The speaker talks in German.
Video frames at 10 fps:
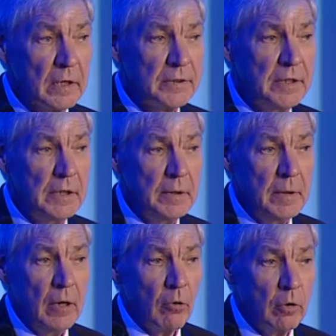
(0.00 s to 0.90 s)
die
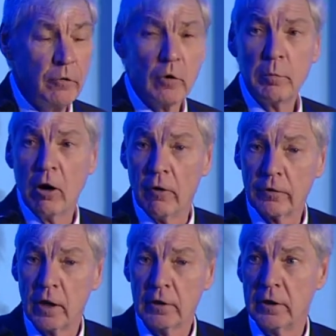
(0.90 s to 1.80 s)

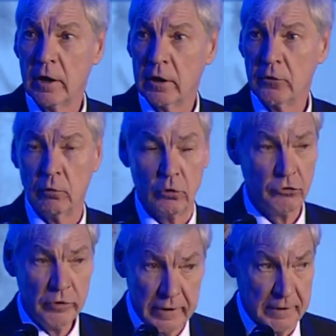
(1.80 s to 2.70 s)
Rundfunkbeauftragte der
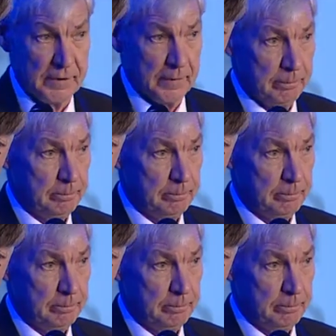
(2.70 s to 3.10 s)
katholischen Kirche.